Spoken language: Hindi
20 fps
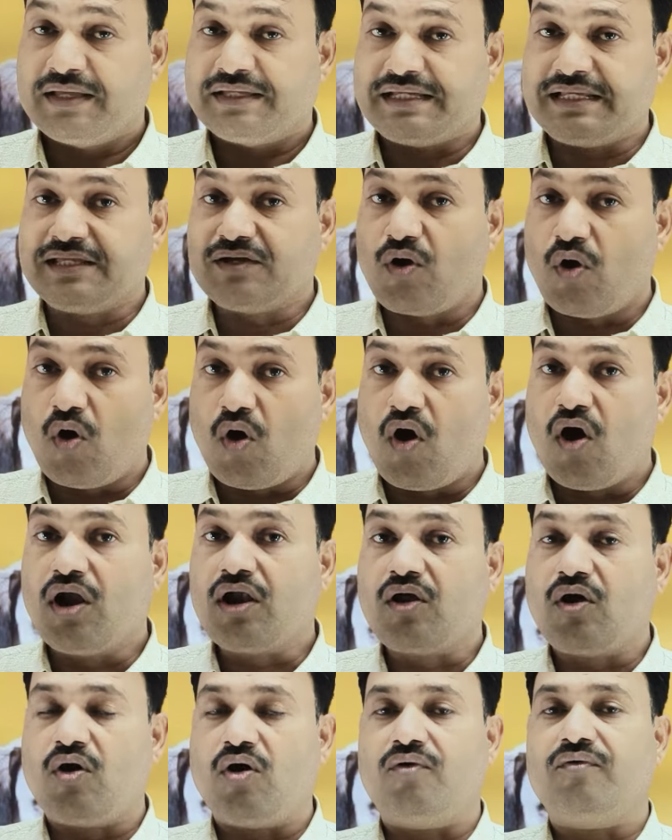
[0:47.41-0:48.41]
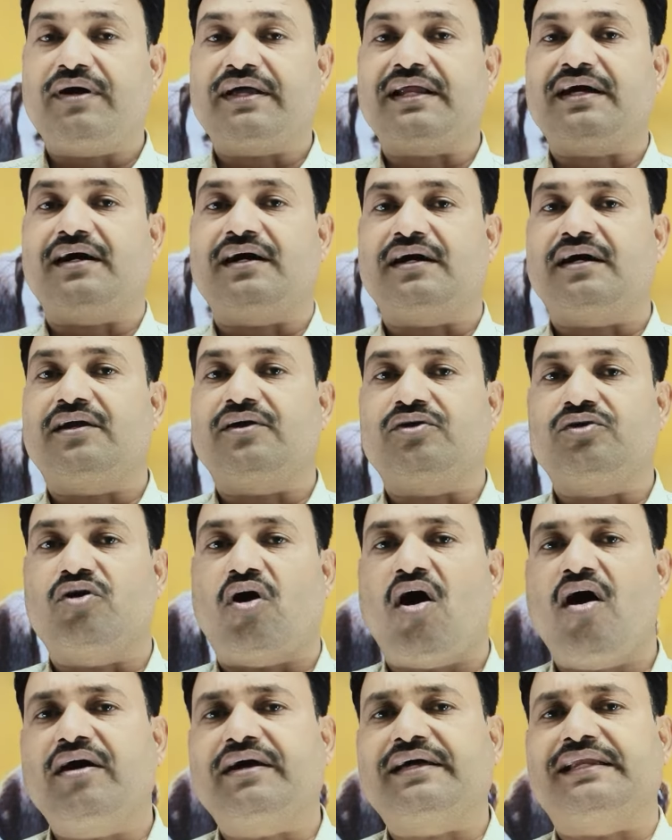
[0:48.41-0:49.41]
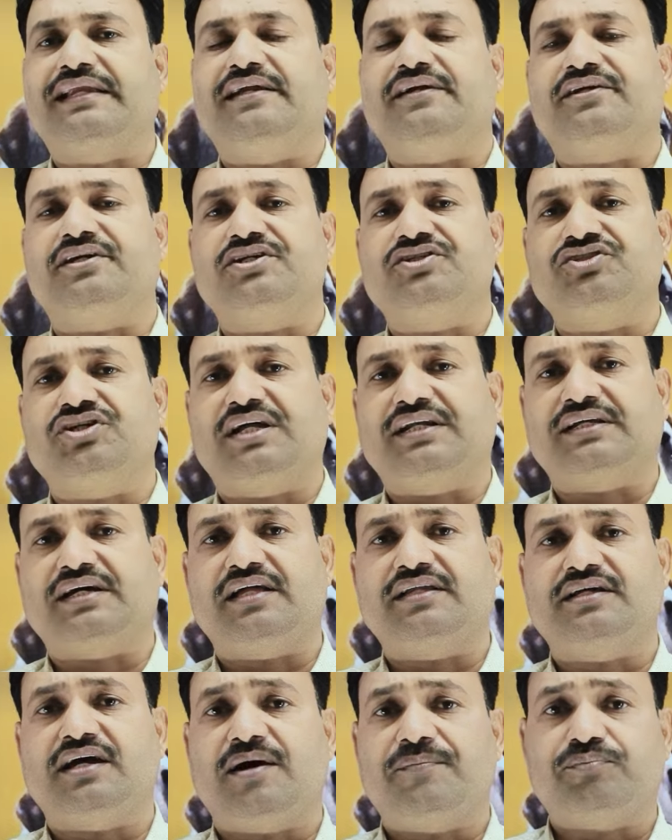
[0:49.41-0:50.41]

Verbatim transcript: यानी ऑल ओवर अगर डॉग रिलेटेड जानकारी